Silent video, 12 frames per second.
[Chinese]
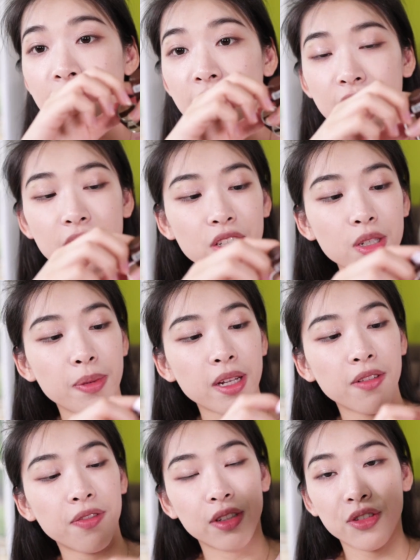眼线是
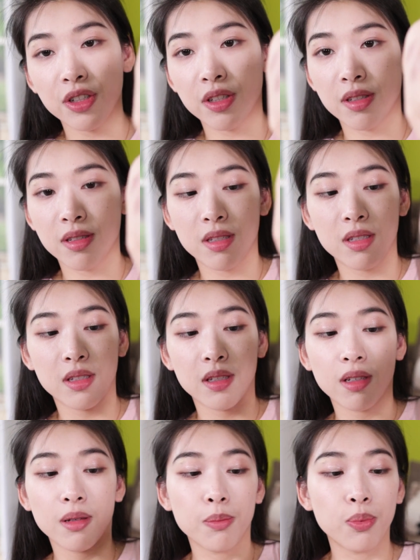Benefit 这次
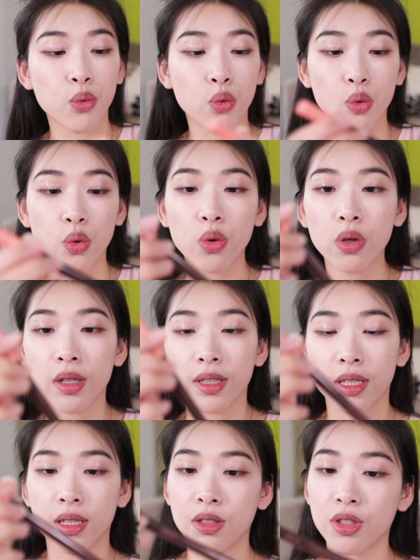补货
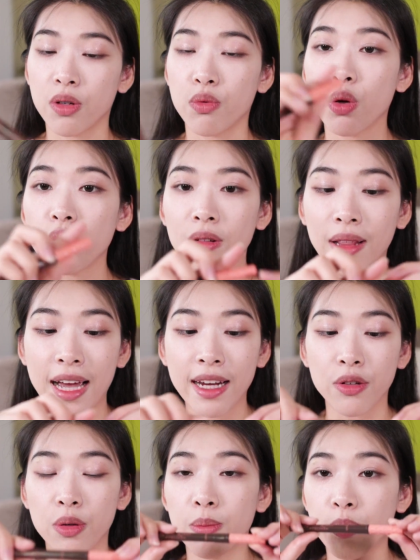的这个 Roller
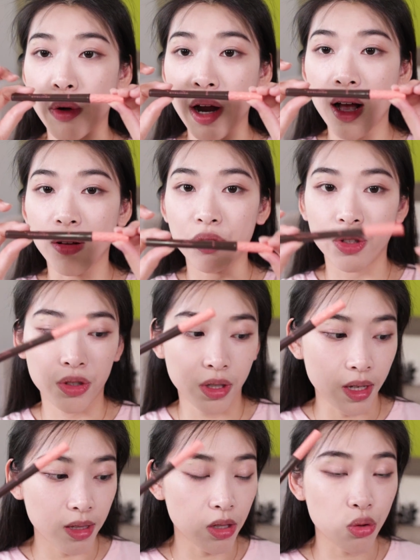Liner Brown 这支
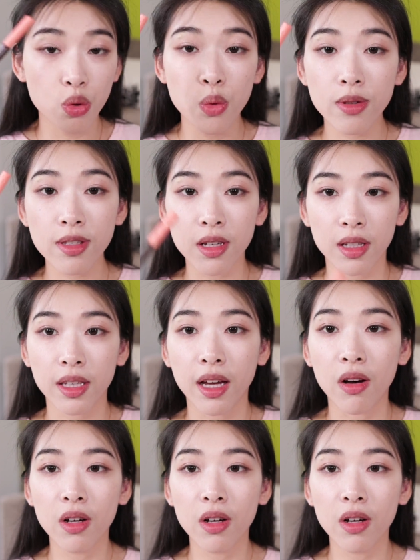颜色棕色调。